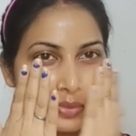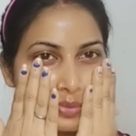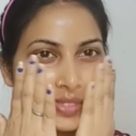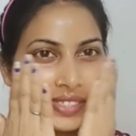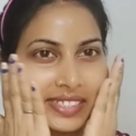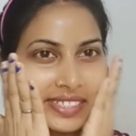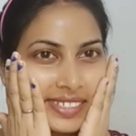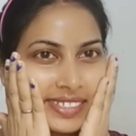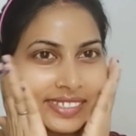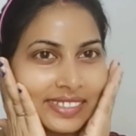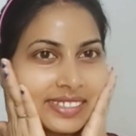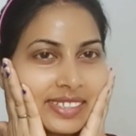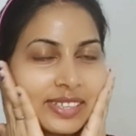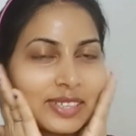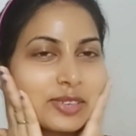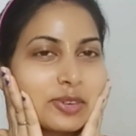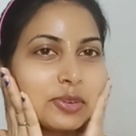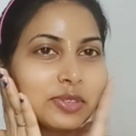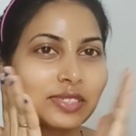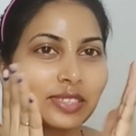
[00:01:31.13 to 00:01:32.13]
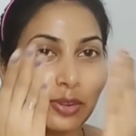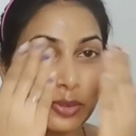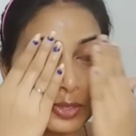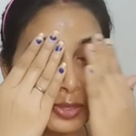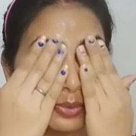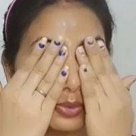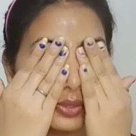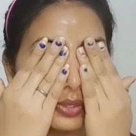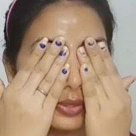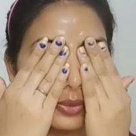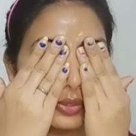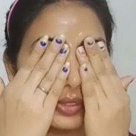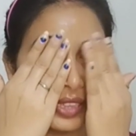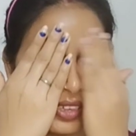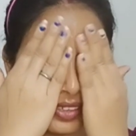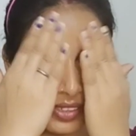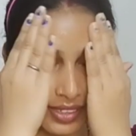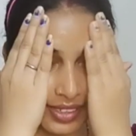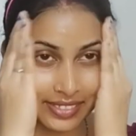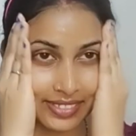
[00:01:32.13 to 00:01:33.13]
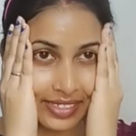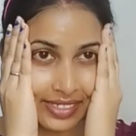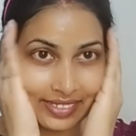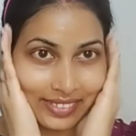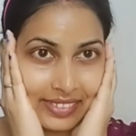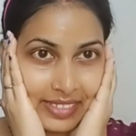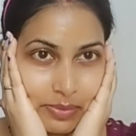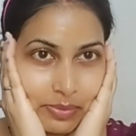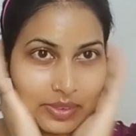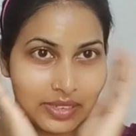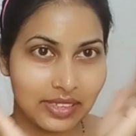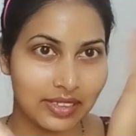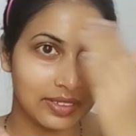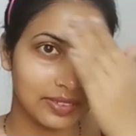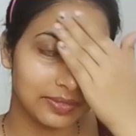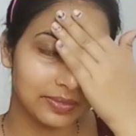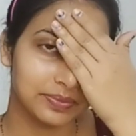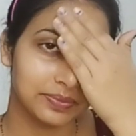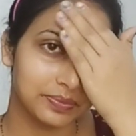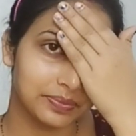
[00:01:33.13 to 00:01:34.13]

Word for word: खुशबू अच्छी लगती है रोज़ का खुशबू ही होता है ऐसा इतना बढ़िया